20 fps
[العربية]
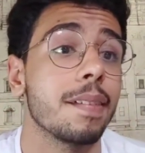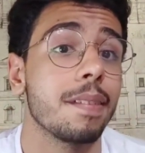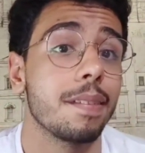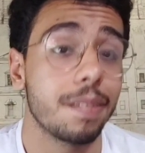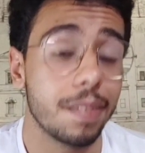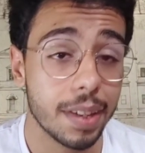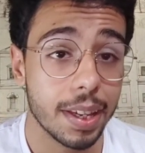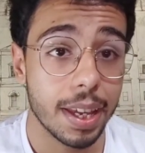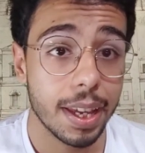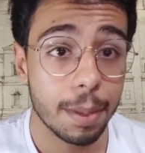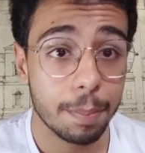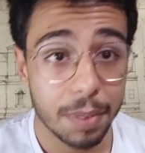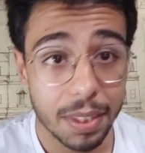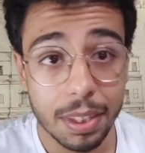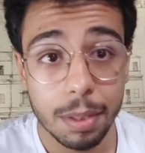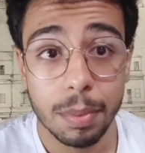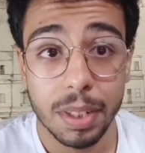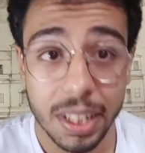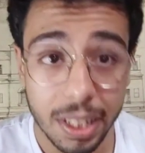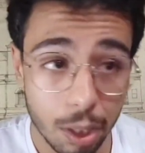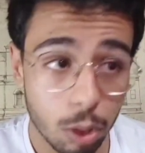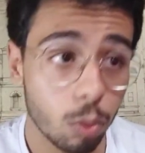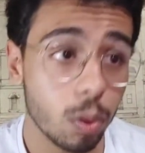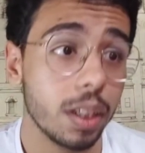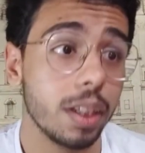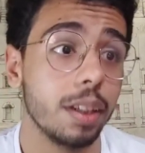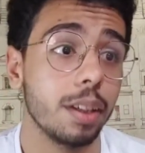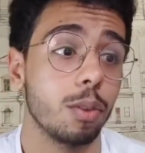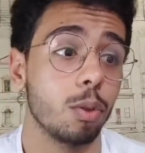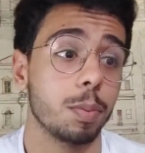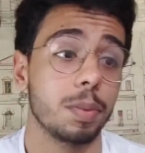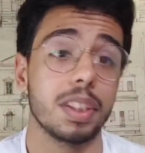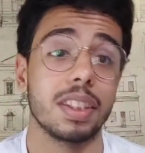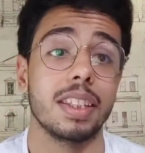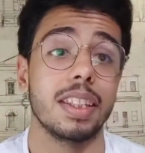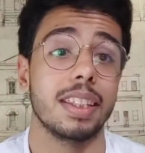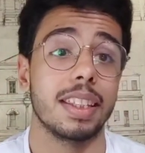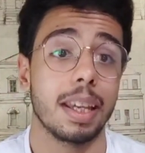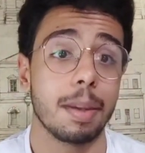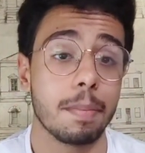فابتدي من الاول
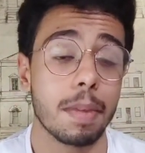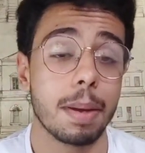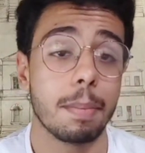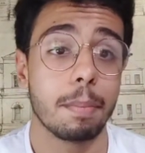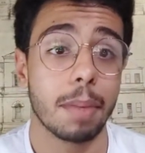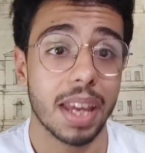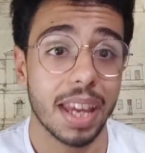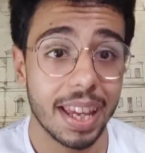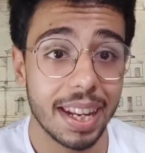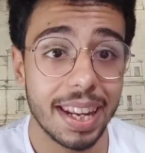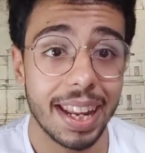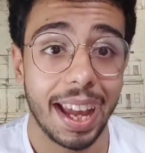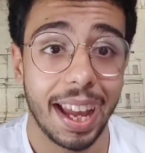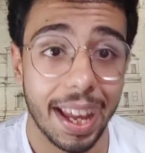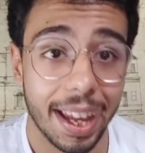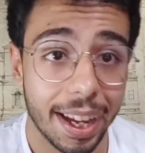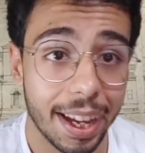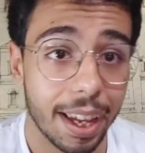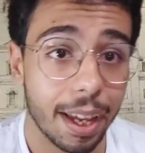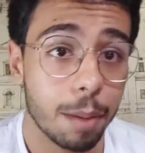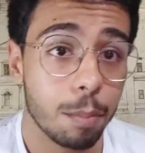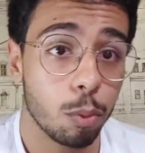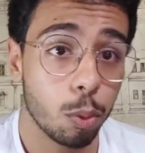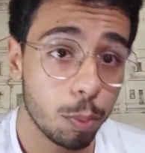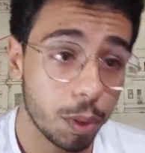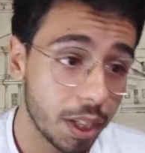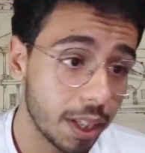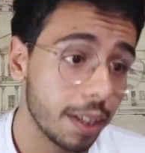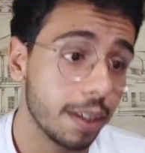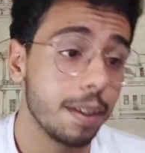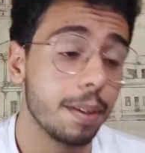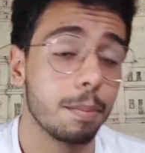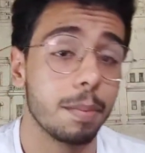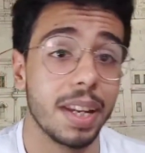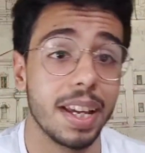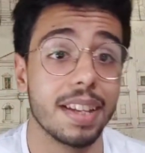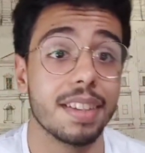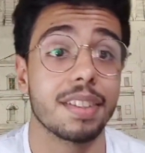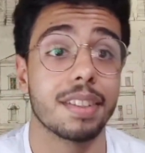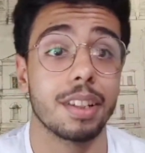وابتدي دايما باقل حاجه ممكنه
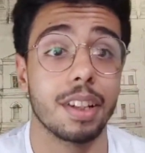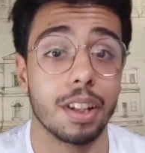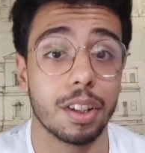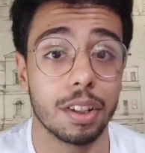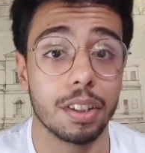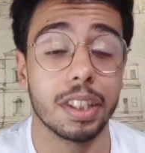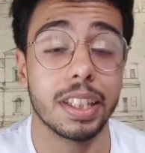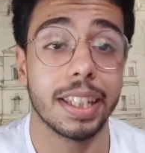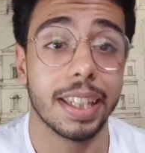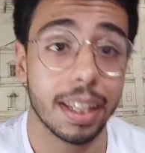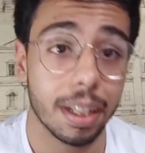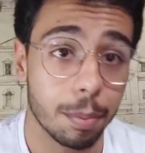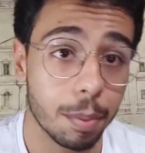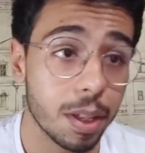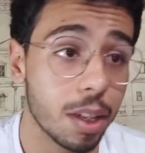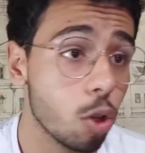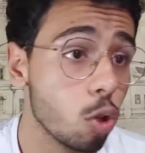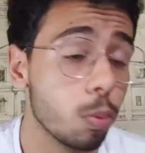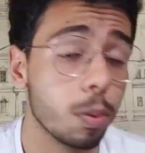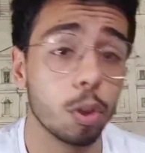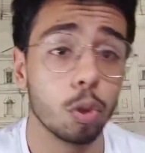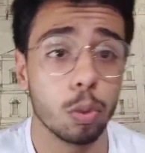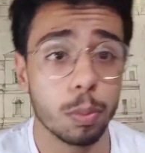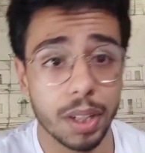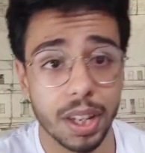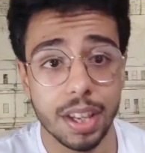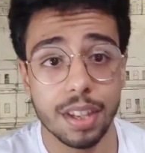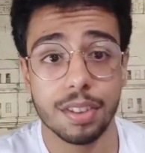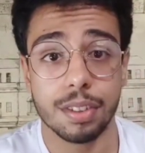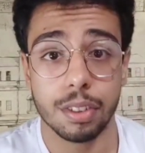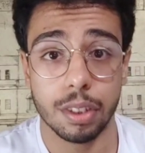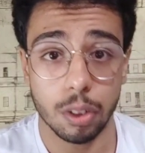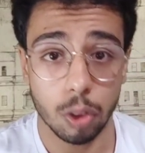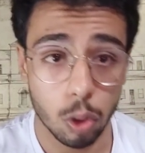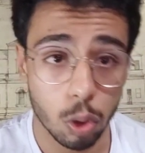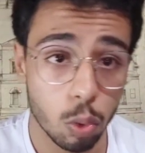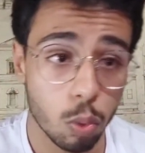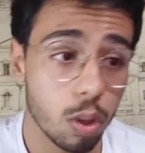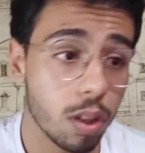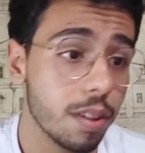من حيث الاعراض الجانبيه وبرده من حيث
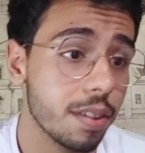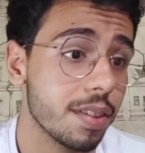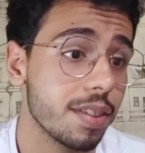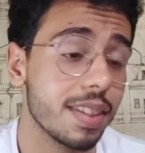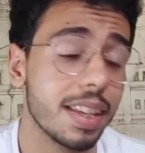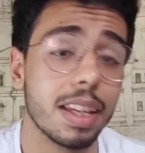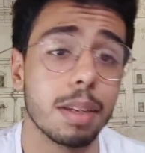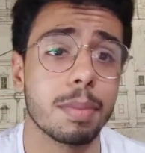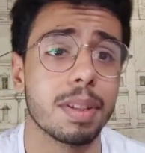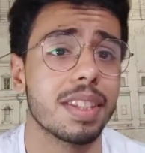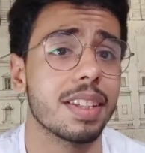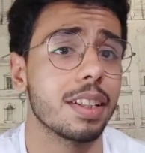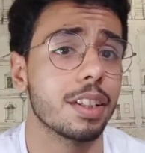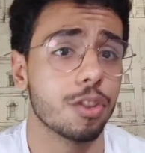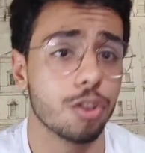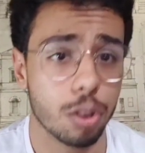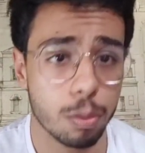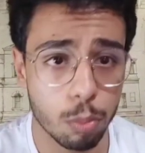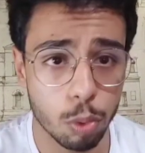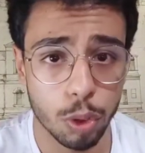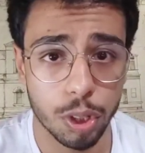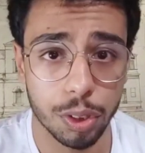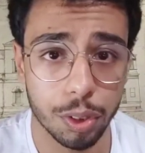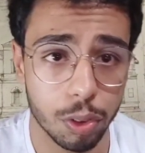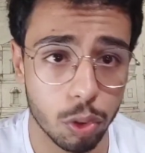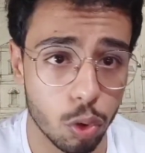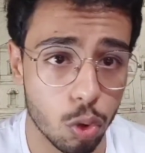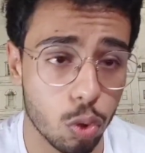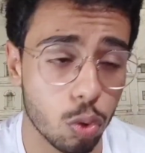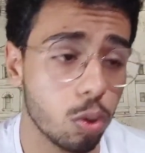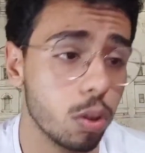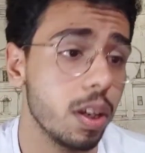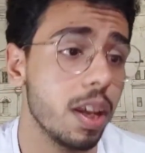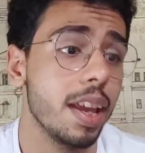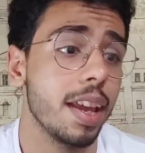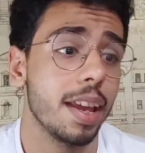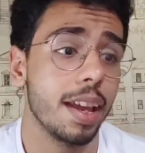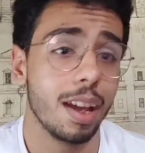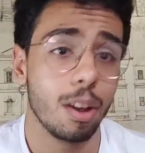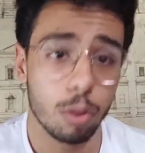القوه زي مثلا شامبو كيتاكونازول
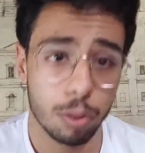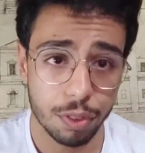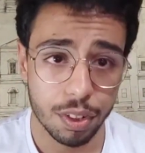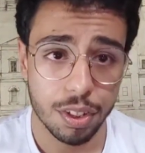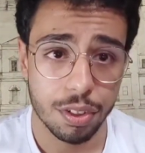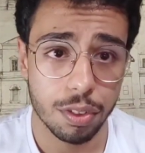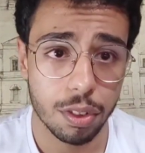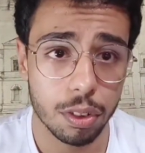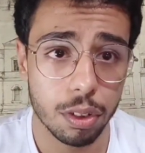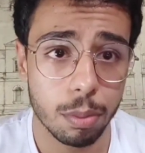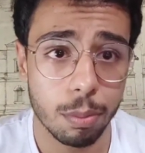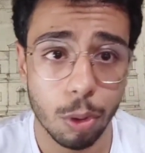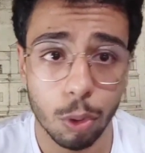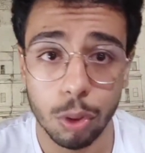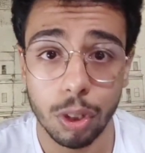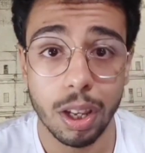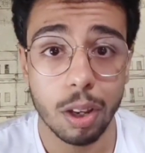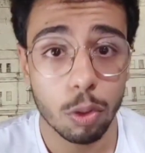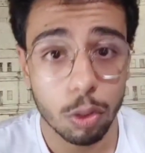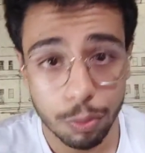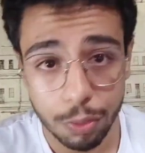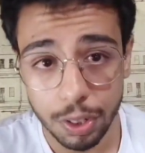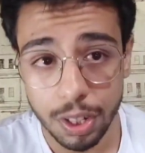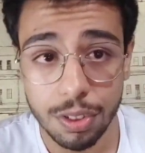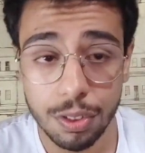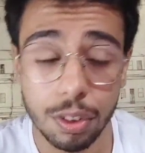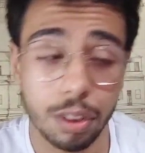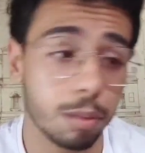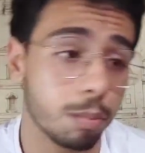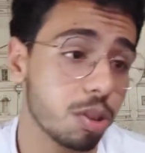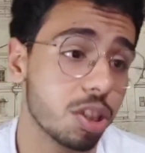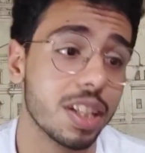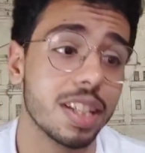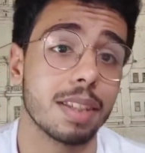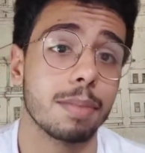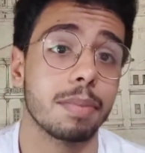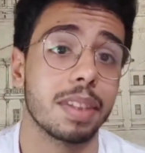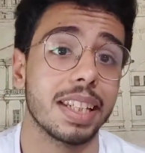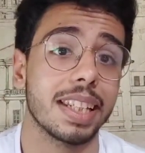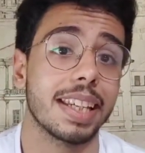او الفيناسترويد المواضيع او الفيناسترويد مش
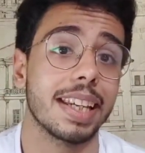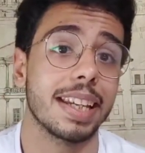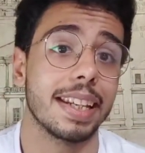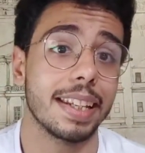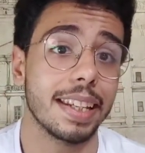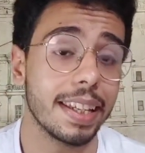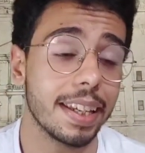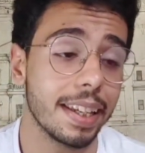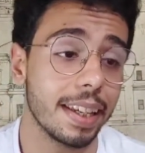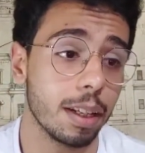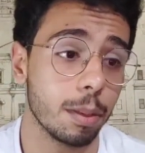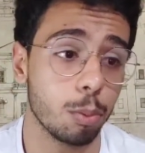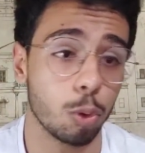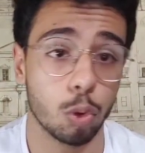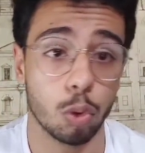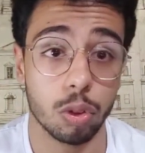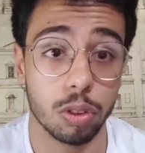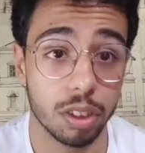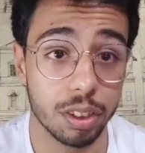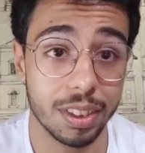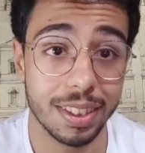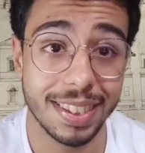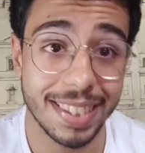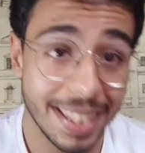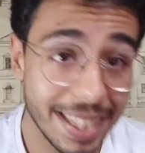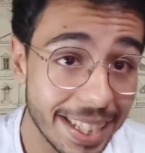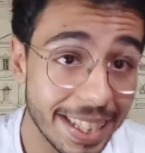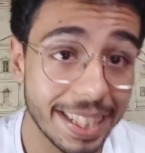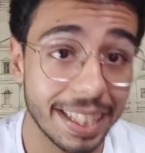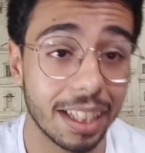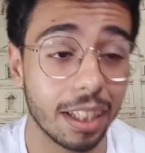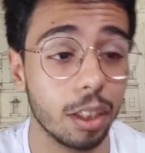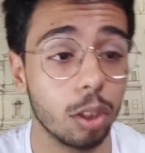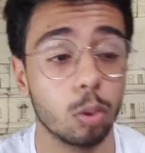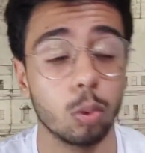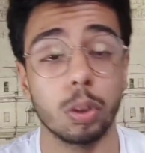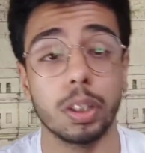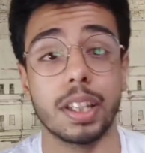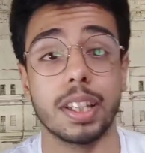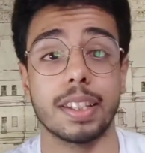لازم تلجا للبروتوكولات التقيله على
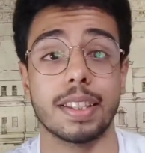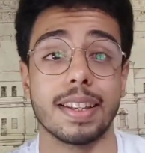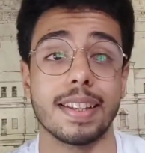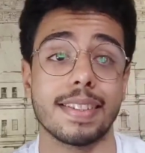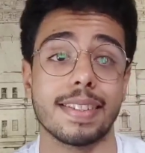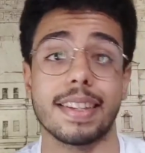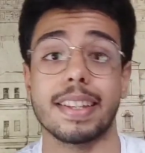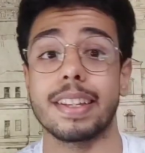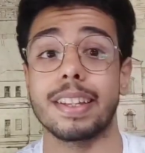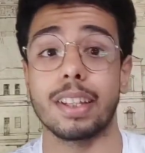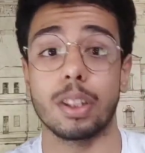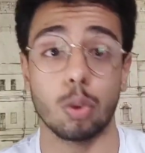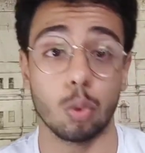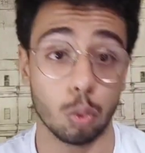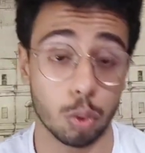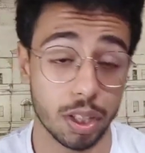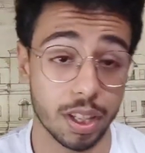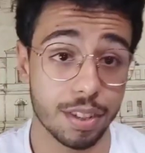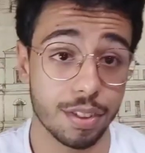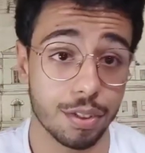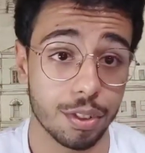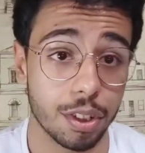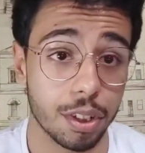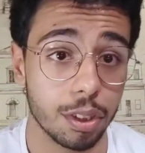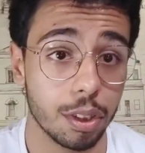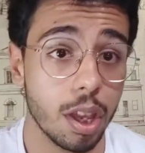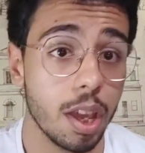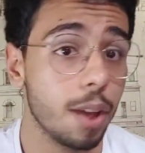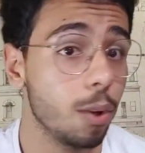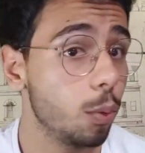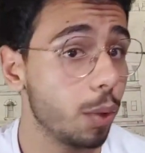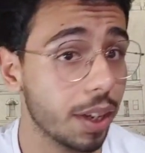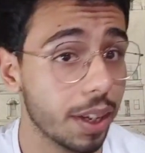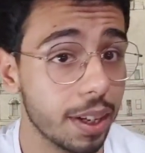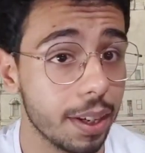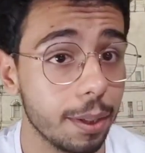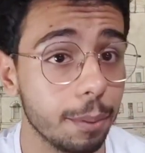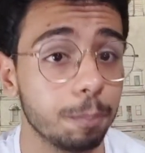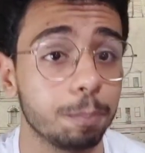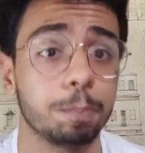طول كده زي الدوتاسترويد
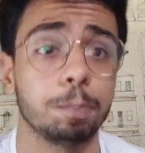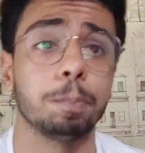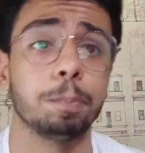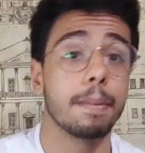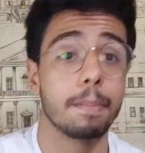وغيرها